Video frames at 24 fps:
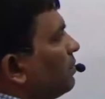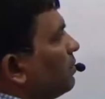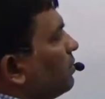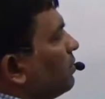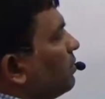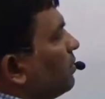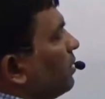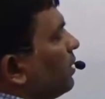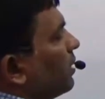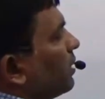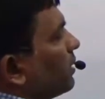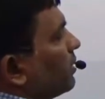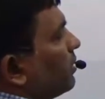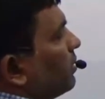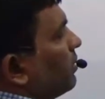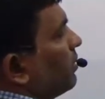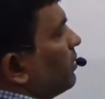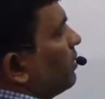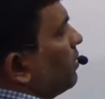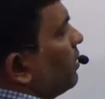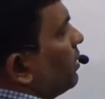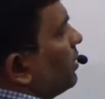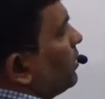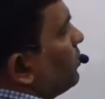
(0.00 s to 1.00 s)
आगे है
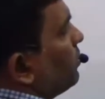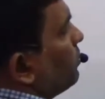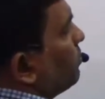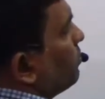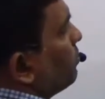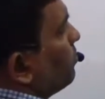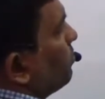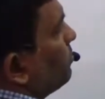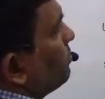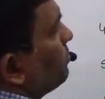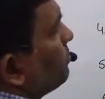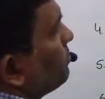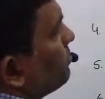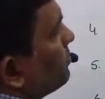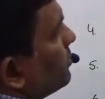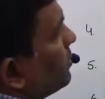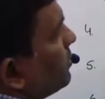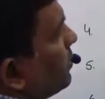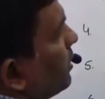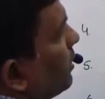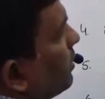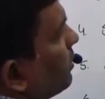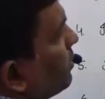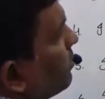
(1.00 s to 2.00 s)
आई नो
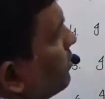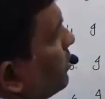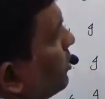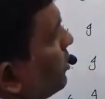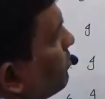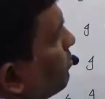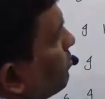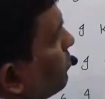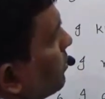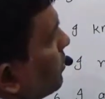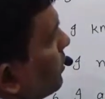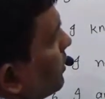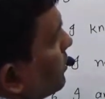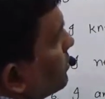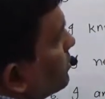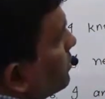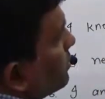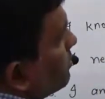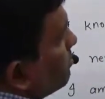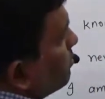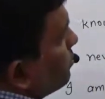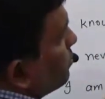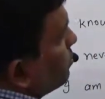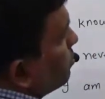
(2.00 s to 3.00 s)
दैट दे वुड
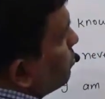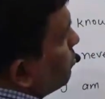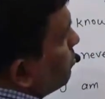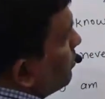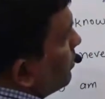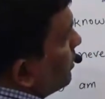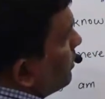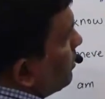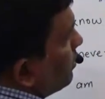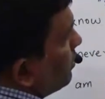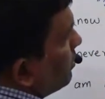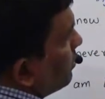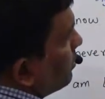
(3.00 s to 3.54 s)
एक्सेप्ट टू माई